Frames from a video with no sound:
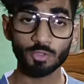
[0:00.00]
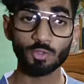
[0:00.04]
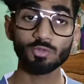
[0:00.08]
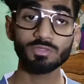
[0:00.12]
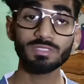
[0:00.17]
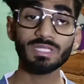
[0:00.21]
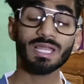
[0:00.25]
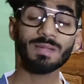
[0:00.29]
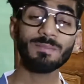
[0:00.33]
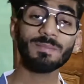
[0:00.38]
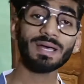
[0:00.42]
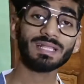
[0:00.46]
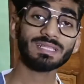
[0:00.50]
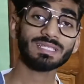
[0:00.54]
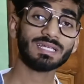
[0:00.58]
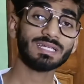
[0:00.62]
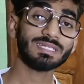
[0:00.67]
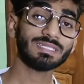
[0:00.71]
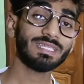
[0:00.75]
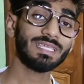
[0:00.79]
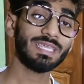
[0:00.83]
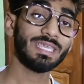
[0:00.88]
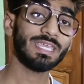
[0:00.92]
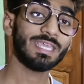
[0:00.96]
दूसरी हम बात
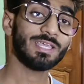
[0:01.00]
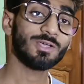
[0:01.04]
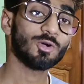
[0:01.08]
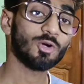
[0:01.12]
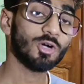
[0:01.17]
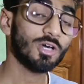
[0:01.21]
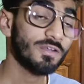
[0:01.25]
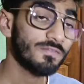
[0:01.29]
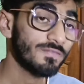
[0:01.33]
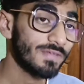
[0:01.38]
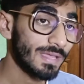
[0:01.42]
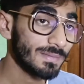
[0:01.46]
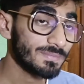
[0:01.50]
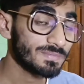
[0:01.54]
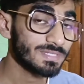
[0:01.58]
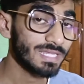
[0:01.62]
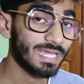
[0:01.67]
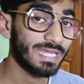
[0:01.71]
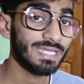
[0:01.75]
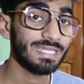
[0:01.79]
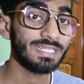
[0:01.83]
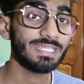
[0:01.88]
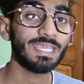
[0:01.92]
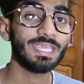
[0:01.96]
करते हैं एक और
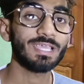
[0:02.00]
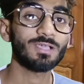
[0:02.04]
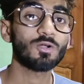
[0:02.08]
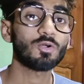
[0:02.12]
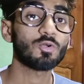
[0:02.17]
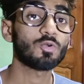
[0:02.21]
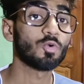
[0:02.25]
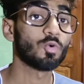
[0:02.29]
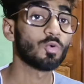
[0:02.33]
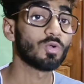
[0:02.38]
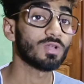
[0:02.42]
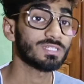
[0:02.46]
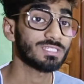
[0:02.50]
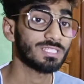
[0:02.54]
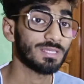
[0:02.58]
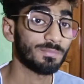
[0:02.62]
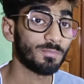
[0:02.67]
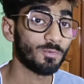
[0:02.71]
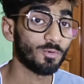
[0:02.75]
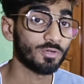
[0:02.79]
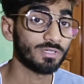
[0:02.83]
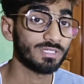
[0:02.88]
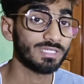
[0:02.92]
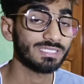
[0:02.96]
वेबसाइट की एक और गूगल
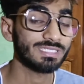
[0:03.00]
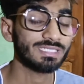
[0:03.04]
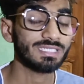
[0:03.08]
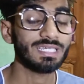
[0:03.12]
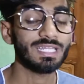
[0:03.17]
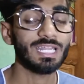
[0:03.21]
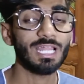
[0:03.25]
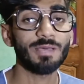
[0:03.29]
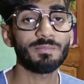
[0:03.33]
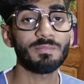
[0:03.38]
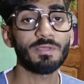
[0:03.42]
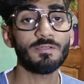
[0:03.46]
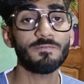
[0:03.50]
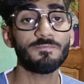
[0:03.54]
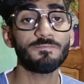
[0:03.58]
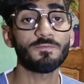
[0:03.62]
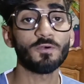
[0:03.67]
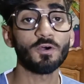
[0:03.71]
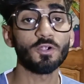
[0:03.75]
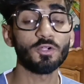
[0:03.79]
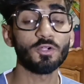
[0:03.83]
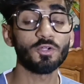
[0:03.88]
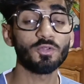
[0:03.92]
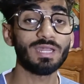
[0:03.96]
सपोर्ट की इसका नाम है
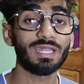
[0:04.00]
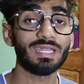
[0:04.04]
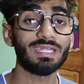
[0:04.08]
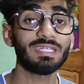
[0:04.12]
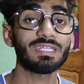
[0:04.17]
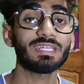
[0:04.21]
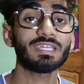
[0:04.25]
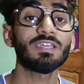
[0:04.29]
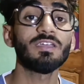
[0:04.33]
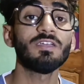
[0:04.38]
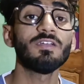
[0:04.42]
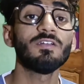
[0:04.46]
फॉर्डुलेंट